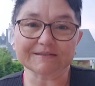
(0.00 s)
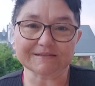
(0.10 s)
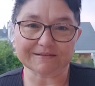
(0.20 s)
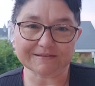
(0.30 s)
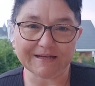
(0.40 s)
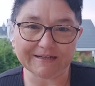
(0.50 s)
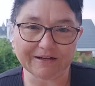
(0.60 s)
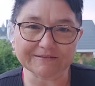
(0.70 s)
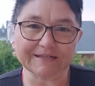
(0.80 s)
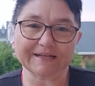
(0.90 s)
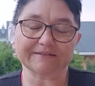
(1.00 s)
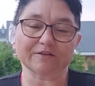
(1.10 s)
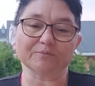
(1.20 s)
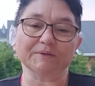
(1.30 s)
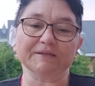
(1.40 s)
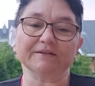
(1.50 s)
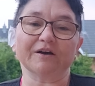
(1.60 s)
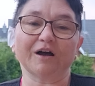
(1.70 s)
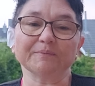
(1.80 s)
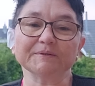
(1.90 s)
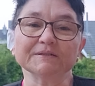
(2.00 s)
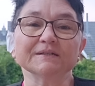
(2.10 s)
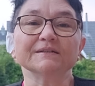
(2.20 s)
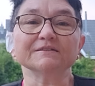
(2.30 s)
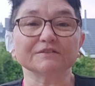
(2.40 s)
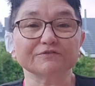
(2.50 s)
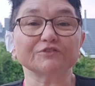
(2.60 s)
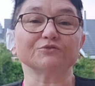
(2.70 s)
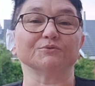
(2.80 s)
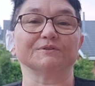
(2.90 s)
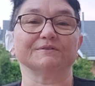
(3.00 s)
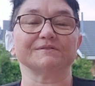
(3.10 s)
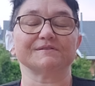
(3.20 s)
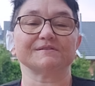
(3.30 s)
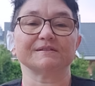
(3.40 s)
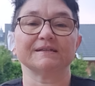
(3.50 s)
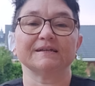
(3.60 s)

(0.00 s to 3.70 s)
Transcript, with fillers: es hat kein Anrecht an mir, aber sie versuchen es.